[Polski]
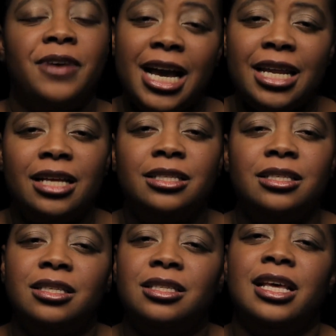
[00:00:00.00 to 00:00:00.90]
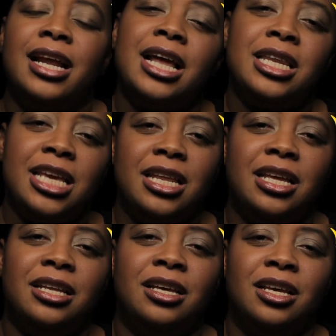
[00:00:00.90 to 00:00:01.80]
mogłam wspierać
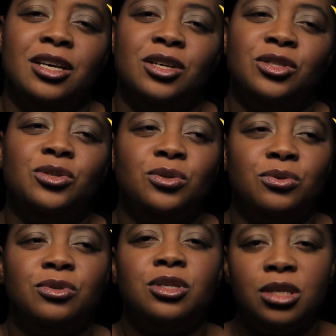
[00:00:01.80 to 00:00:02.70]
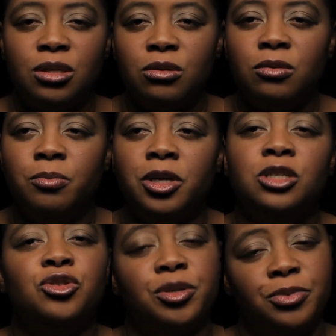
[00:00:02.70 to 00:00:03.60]
swoją rodzinę.
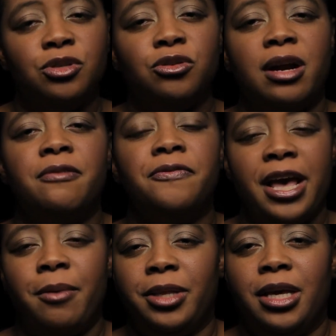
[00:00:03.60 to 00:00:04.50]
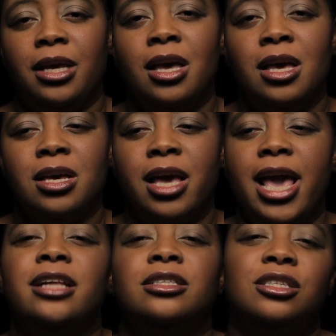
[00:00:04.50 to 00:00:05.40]
Opiekowałam się dziećmi,
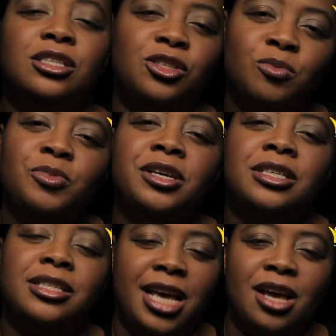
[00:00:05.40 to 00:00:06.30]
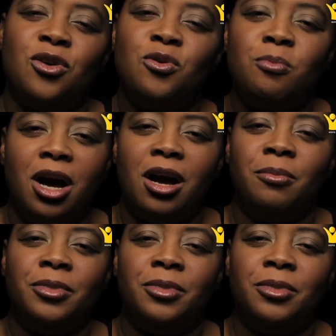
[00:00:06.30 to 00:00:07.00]
pracowałam w domu, byłam